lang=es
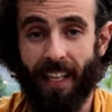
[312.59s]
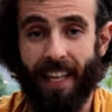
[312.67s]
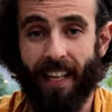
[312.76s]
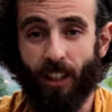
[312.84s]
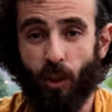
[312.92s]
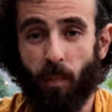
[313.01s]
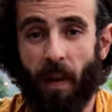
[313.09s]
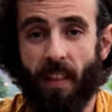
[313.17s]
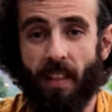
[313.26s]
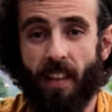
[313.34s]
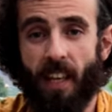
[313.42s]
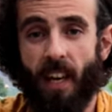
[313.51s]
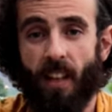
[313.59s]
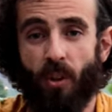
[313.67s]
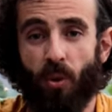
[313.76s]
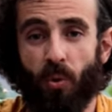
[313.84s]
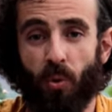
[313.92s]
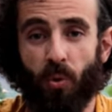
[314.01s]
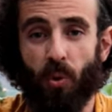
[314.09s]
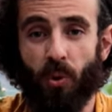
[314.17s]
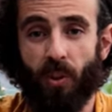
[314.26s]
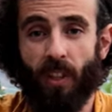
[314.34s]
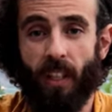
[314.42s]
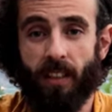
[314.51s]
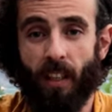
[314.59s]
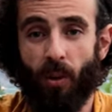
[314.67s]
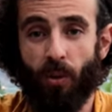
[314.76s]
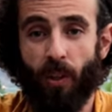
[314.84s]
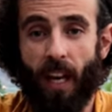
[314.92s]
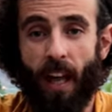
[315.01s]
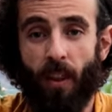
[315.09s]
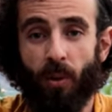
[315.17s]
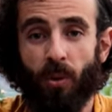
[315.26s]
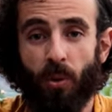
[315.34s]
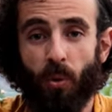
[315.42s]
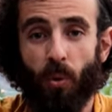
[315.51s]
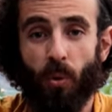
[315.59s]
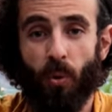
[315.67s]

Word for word: y expandiendo tus costillas a los lados,